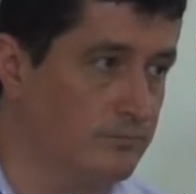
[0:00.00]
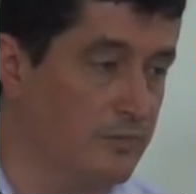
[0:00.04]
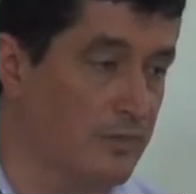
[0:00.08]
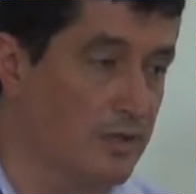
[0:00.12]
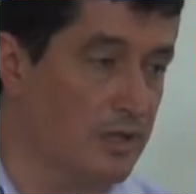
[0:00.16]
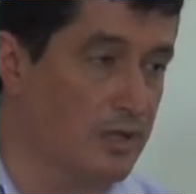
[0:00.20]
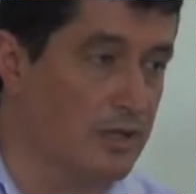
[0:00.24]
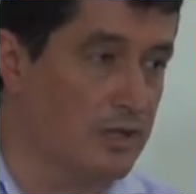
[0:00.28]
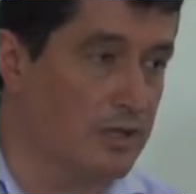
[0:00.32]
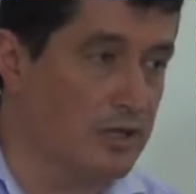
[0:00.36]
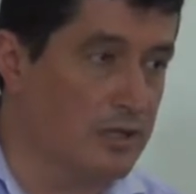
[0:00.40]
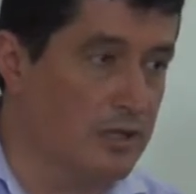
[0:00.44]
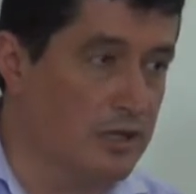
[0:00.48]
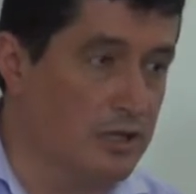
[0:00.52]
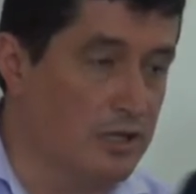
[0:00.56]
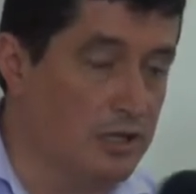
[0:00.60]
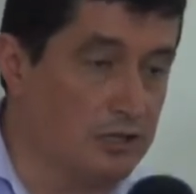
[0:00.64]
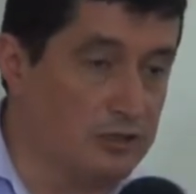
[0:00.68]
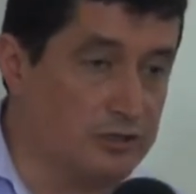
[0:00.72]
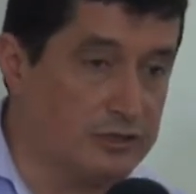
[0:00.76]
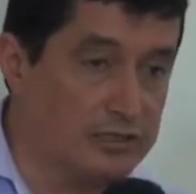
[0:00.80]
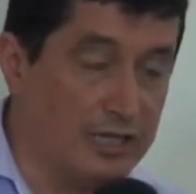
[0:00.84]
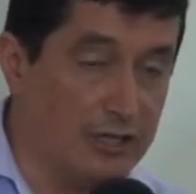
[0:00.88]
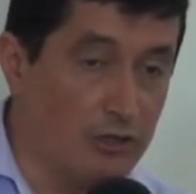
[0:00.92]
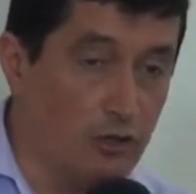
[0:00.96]
personería?
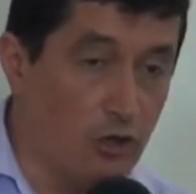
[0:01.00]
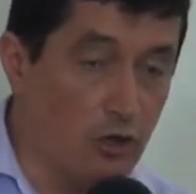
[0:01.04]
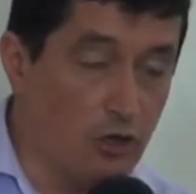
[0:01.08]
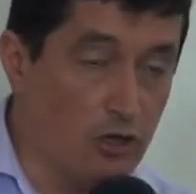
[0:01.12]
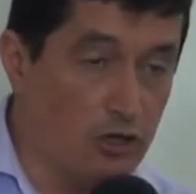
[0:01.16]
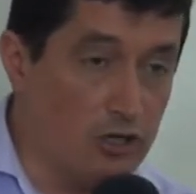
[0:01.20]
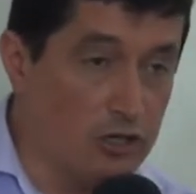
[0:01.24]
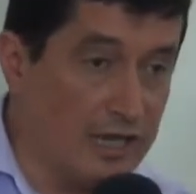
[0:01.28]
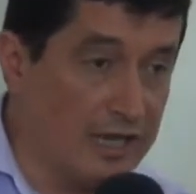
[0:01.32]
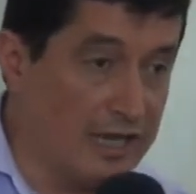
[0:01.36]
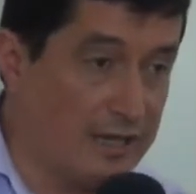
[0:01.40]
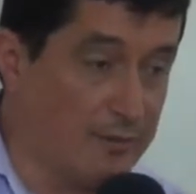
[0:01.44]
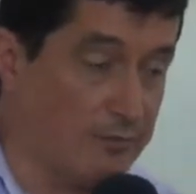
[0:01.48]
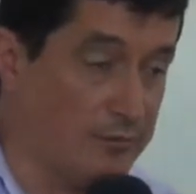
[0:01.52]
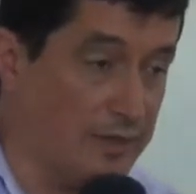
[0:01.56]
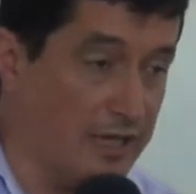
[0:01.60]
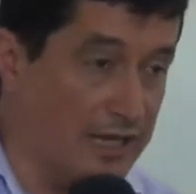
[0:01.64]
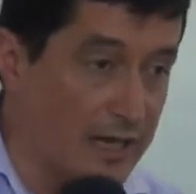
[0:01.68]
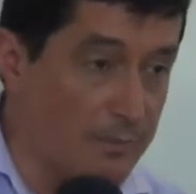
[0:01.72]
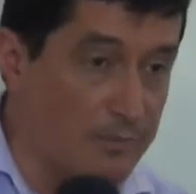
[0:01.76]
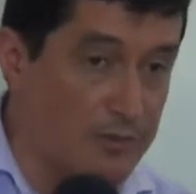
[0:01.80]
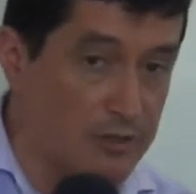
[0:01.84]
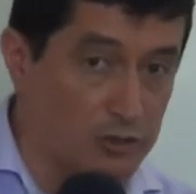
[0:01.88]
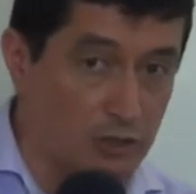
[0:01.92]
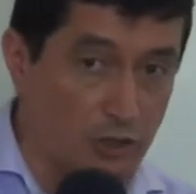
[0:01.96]
Sí, no, eh,
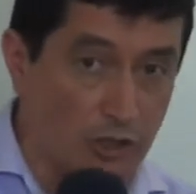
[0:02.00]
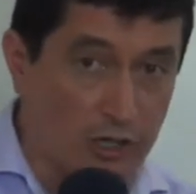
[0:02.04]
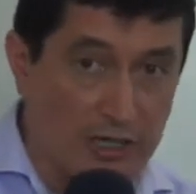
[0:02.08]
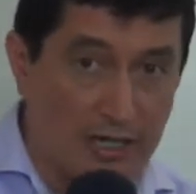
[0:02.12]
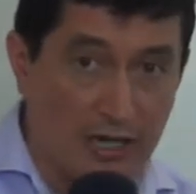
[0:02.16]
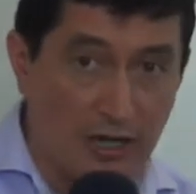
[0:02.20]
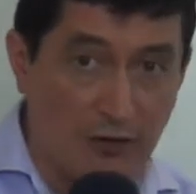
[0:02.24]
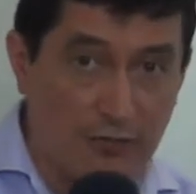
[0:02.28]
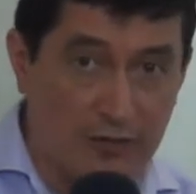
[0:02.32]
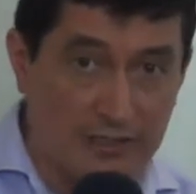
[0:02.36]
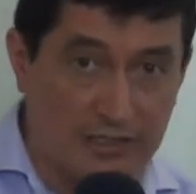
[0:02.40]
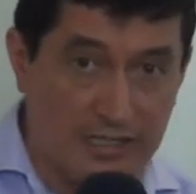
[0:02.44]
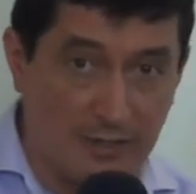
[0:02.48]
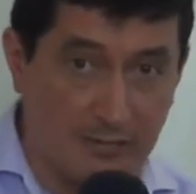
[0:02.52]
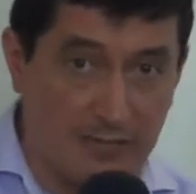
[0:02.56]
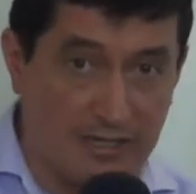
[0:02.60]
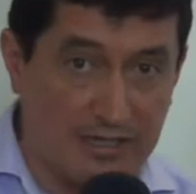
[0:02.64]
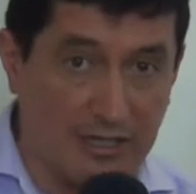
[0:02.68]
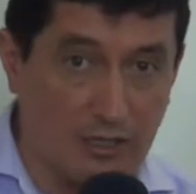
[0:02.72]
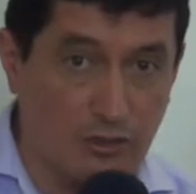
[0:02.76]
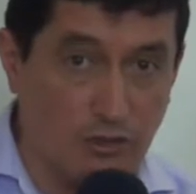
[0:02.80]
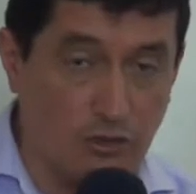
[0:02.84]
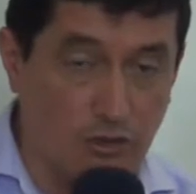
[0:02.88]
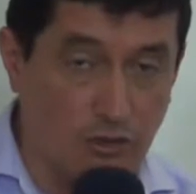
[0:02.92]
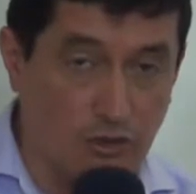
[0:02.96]
de la personería
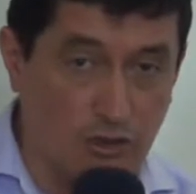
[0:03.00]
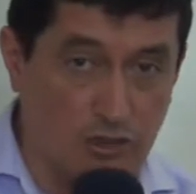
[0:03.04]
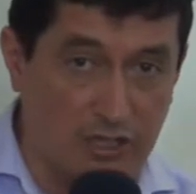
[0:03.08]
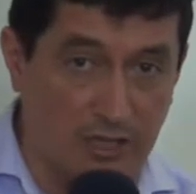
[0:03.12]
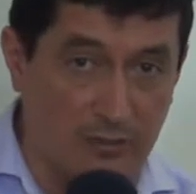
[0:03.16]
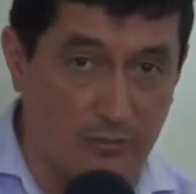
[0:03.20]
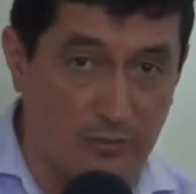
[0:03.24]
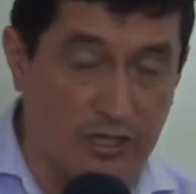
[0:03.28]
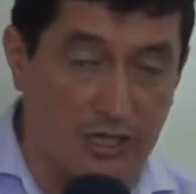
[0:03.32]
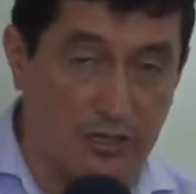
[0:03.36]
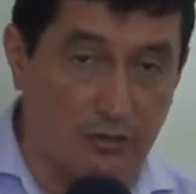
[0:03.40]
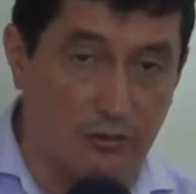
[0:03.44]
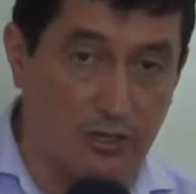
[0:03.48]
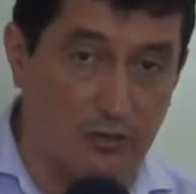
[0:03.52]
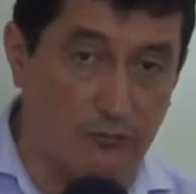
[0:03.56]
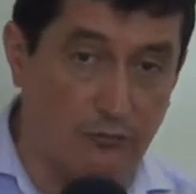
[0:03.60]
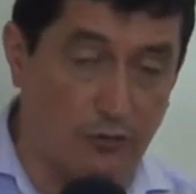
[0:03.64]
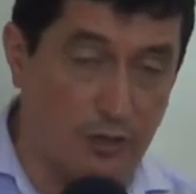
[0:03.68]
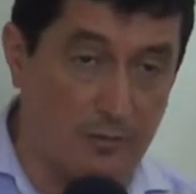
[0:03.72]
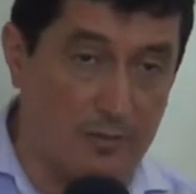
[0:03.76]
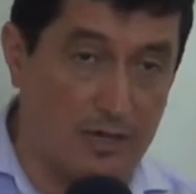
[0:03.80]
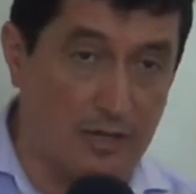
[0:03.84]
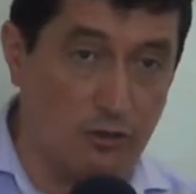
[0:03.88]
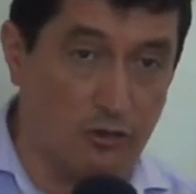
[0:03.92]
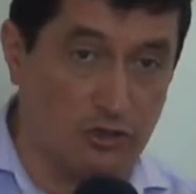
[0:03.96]
oficialmente no conocemos ningún
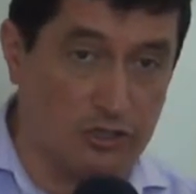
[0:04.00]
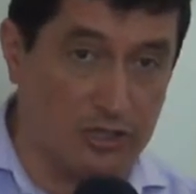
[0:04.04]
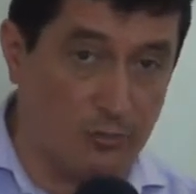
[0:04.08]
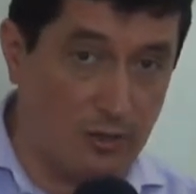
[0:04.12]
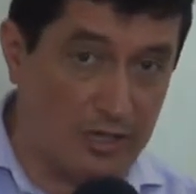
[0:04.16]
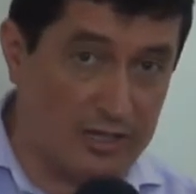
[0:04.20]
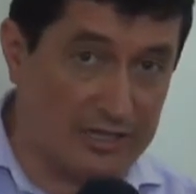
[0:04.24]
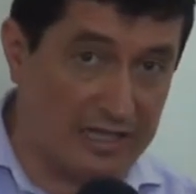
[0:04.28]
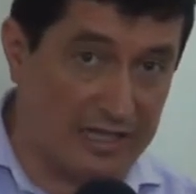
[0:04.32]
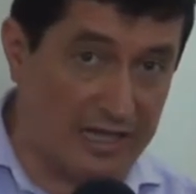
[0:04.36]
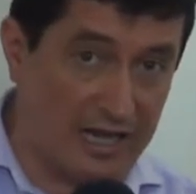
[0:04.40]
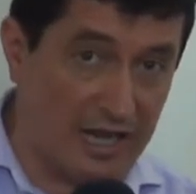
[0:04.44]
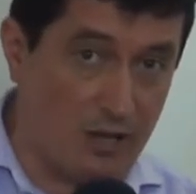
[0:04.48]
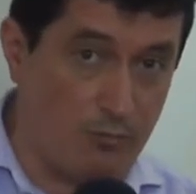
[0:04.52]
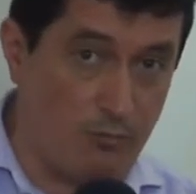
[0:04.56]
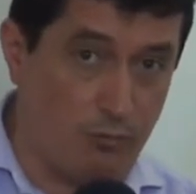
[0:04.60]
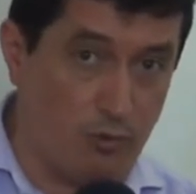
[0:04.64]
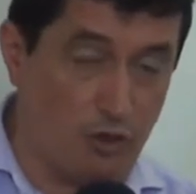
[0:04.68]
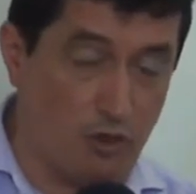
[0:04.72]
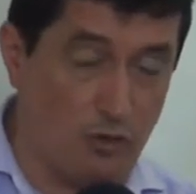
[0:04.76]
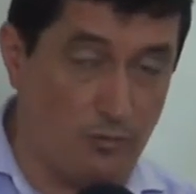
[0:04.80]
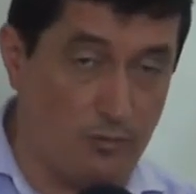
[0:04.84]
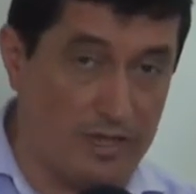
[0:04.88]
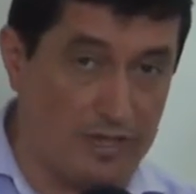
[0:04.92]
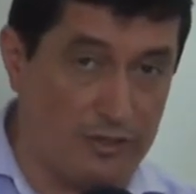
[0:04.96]
informe, nos hemos enterado
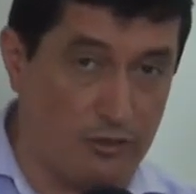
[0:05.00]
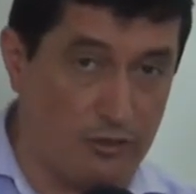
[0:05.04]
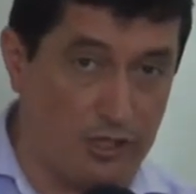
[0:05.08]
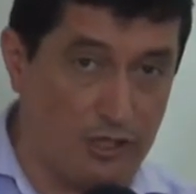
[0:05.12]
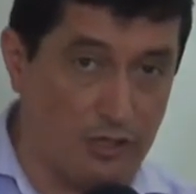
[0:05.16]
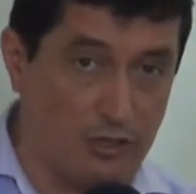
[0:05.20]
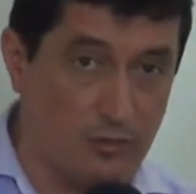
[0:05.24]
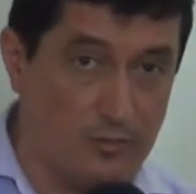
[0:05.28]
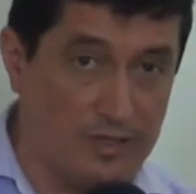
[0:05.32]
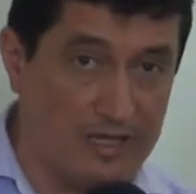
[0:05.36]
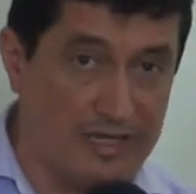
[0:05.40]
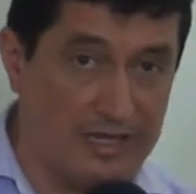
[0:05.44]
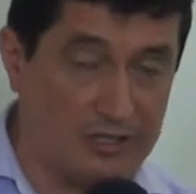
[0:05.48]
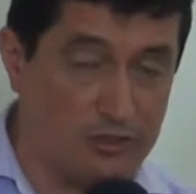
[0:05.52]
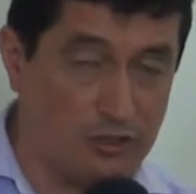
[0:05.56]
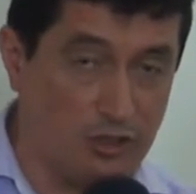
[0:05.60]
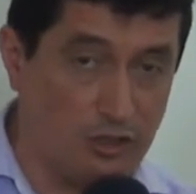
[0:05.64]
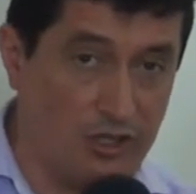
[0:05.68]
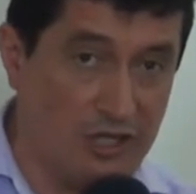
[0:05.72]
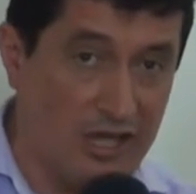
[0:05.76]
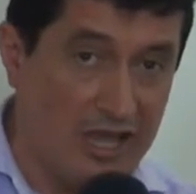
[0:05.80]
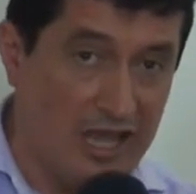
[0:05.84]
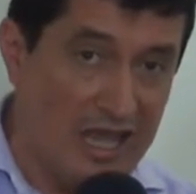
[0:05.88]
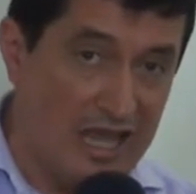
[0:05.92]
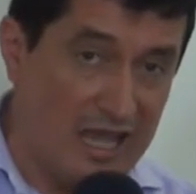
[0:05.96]
por los medios de
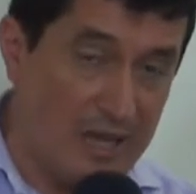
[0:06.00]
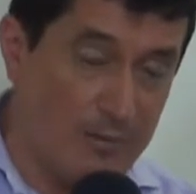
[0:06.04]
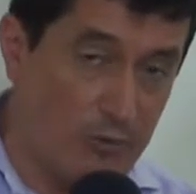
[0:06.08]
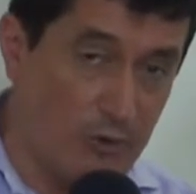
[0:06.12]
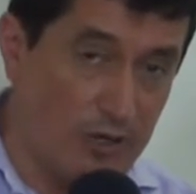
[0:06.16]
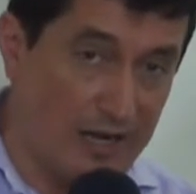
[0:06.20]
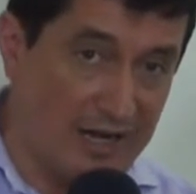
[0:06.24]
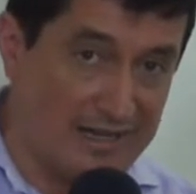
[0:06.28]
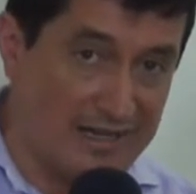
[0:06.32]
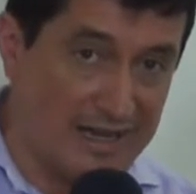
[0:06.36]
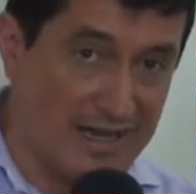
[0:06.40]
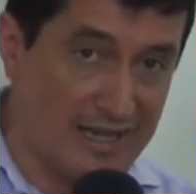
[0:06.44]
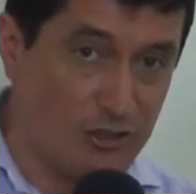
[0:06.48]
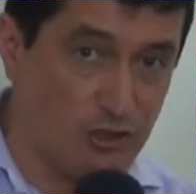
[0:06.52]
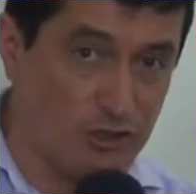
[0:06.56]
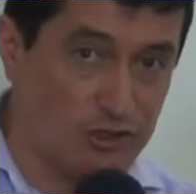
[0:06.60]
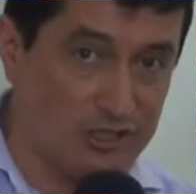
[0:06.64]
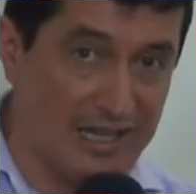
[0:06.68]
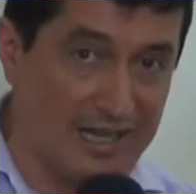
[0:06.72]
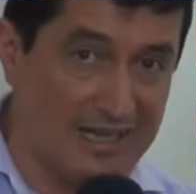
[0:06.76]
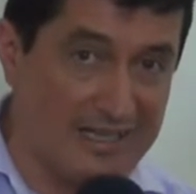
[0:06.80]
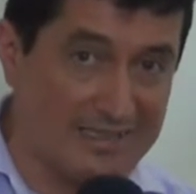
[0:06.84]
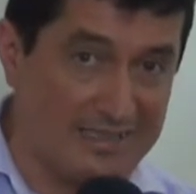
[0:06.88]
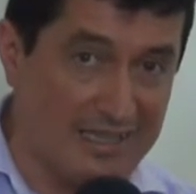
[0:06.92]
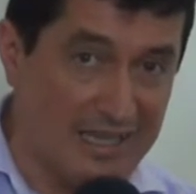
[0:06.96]
comunicación y por las redes
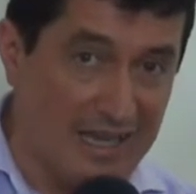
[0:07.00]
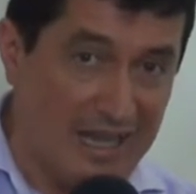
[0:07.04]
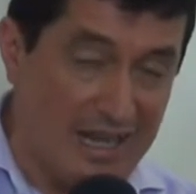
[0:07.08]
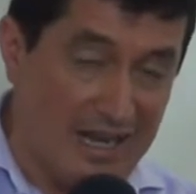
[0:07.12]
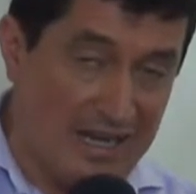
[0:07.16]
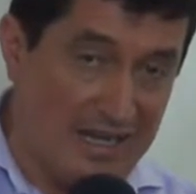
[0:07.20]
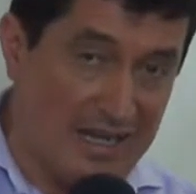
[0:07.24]
sociales.